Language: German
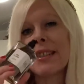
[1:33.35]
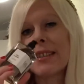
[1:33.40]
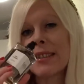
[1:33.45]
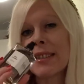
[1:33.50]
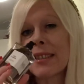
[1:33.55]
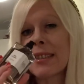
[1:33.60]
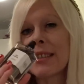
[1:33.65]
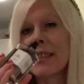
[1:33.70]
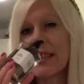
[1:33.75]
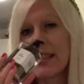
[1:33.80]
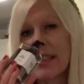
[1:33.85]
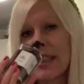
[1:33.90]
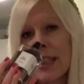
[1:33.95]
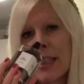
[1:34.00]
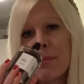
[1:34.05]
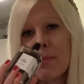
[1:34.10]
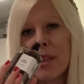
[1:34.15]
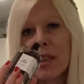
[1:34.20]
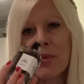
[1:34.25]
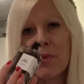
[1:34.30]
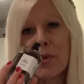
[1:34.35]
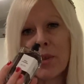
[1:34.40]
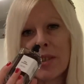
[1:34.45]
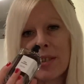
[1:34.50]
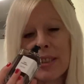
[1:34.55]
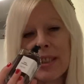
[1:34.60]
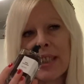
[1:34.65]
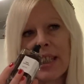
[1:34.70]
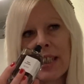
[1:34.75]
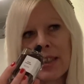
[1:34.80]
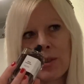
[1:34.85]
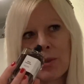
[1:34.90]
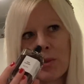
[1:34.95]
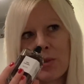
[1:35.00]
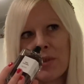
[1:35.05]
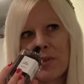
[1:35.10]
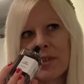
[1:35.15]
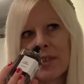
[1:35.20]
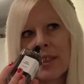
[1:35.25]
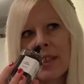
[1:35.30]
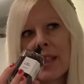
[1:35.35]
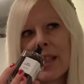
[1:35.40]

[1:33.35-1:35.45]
Es ist ein cremig-würziger Duft